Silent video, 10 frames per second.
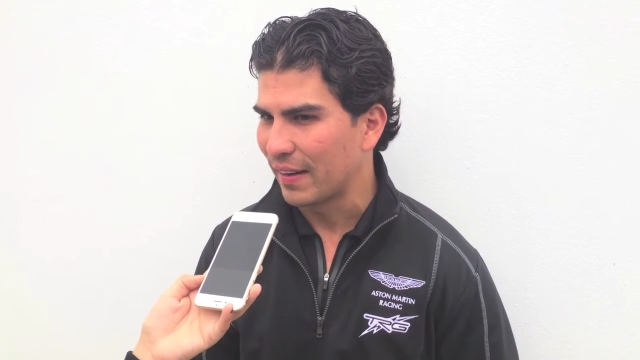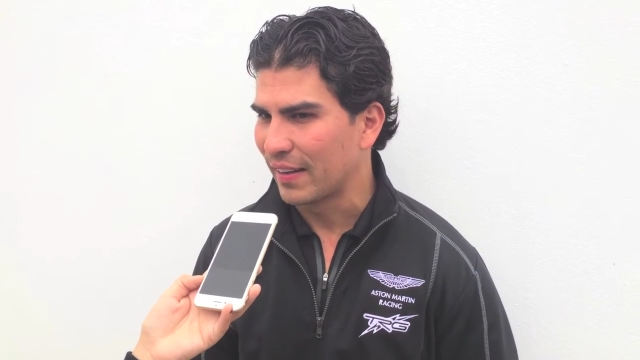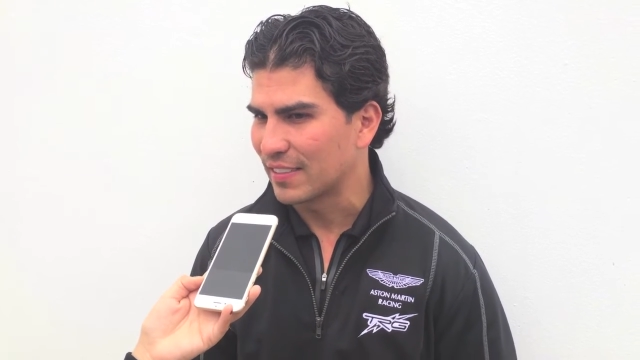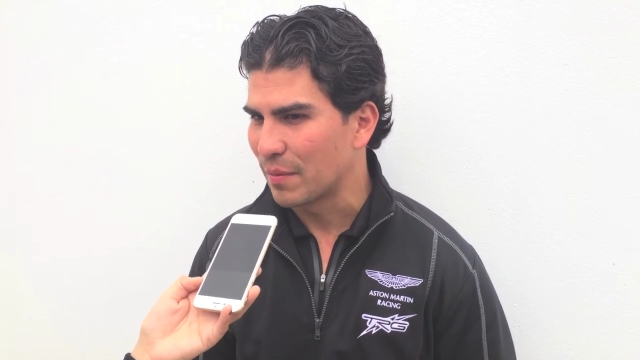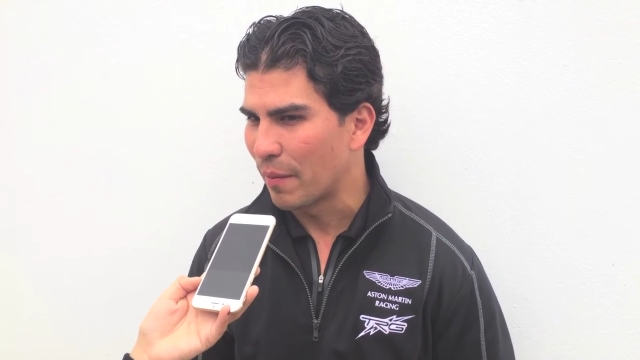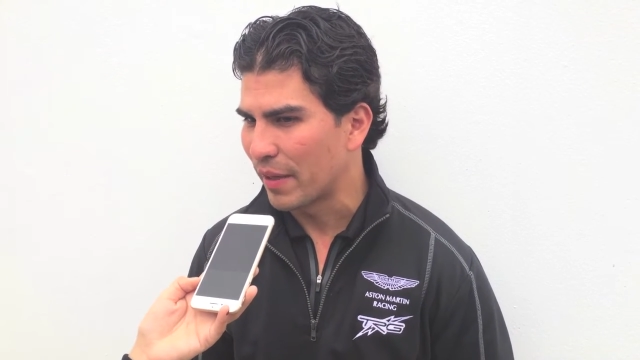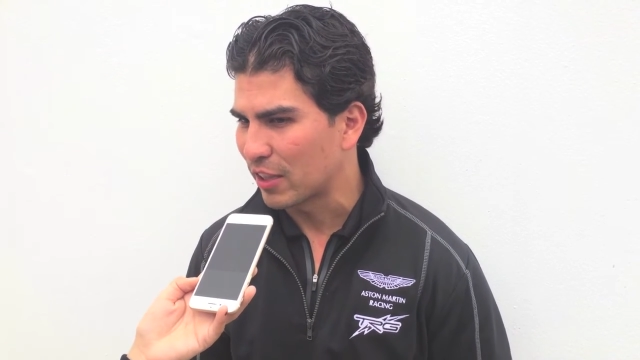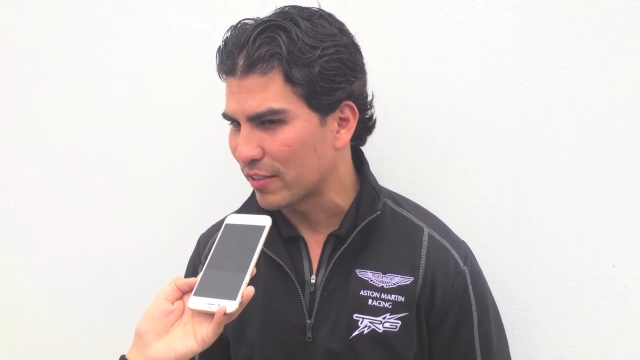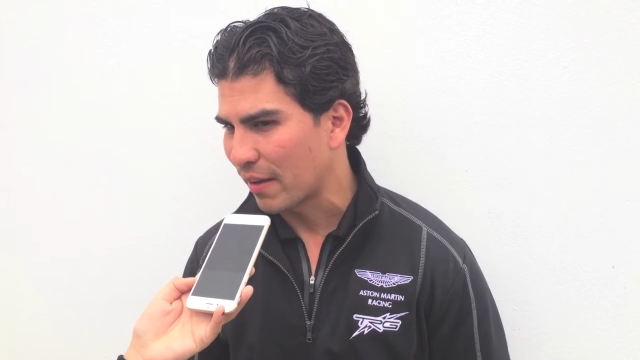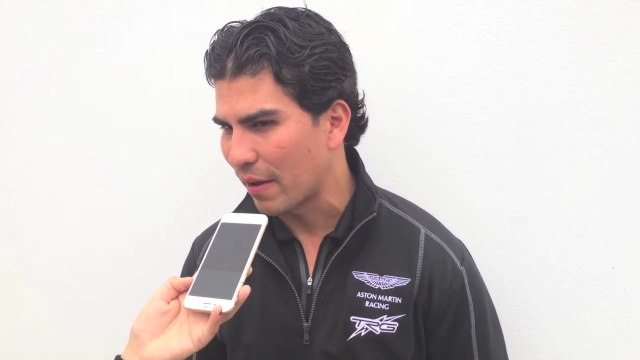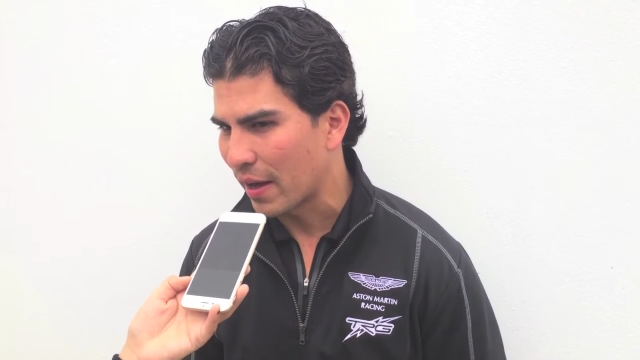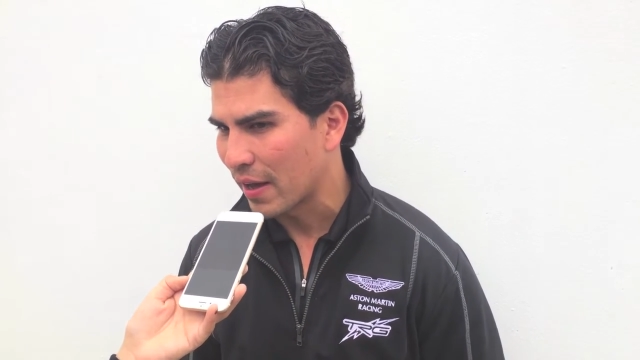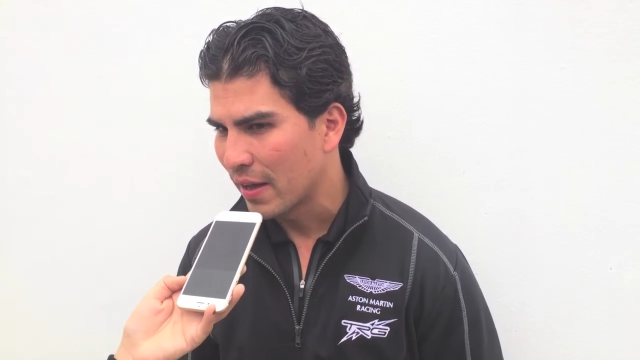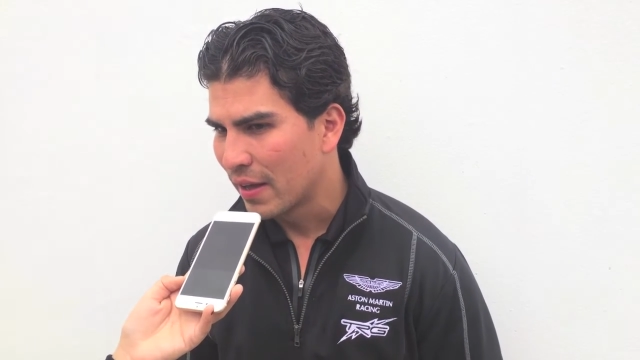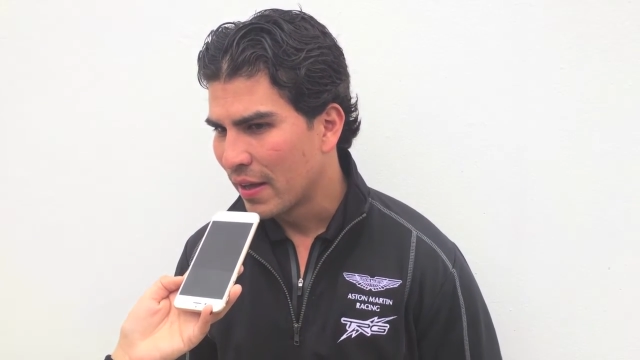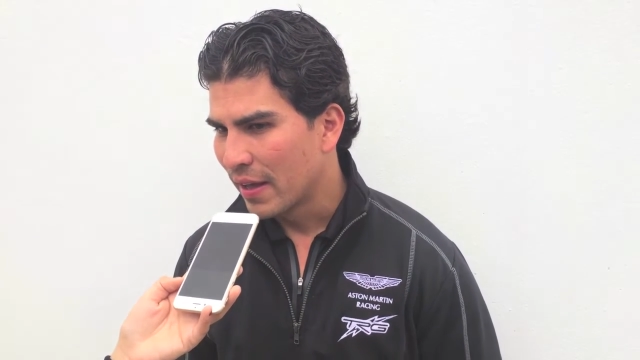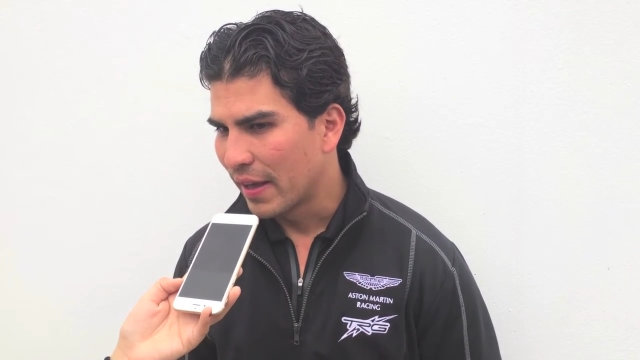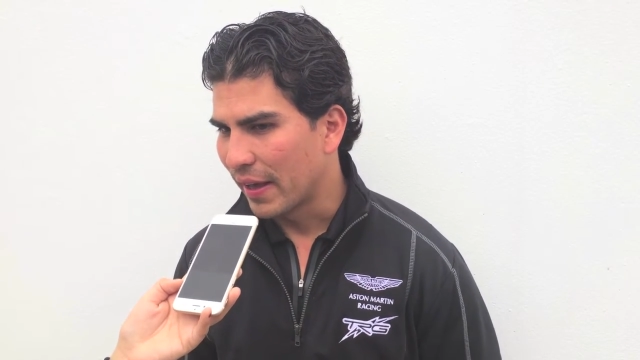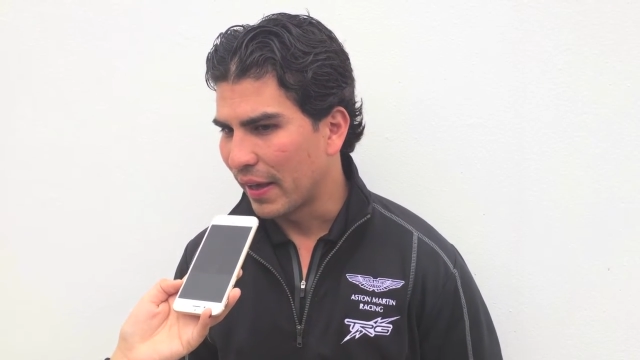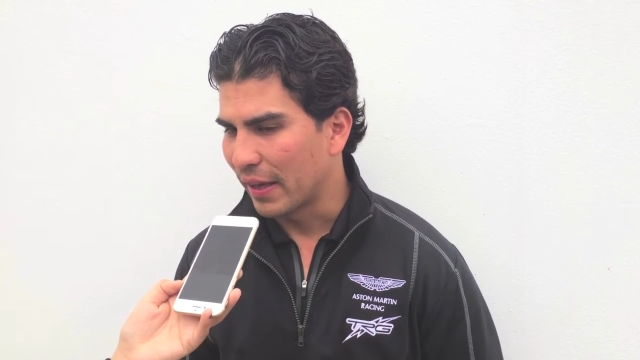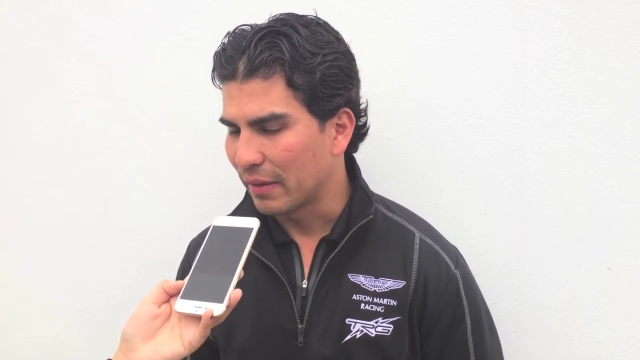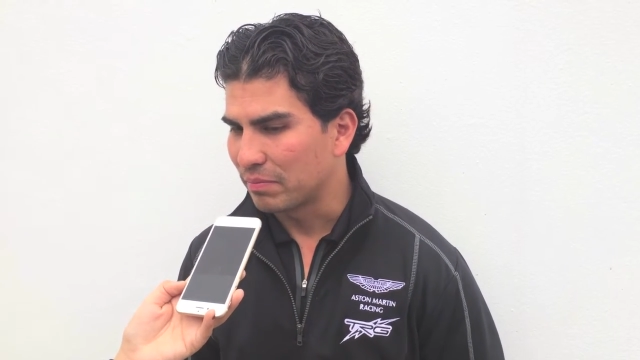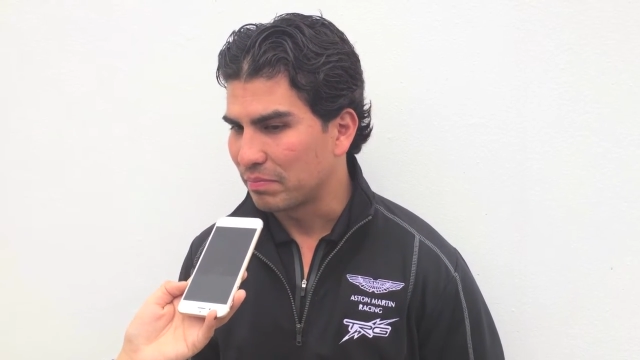en ese momento estaba eh,